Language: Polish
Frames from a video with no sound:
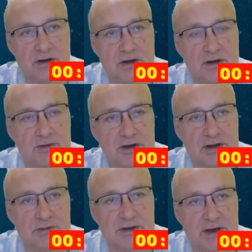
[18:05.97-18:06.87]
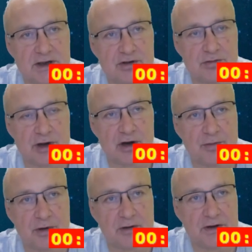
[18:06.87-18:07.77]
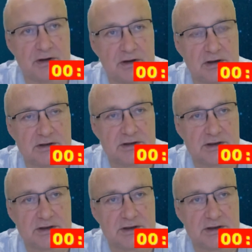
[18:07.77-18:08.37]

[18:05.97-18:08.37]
Potem stracił białopolowego gońca i w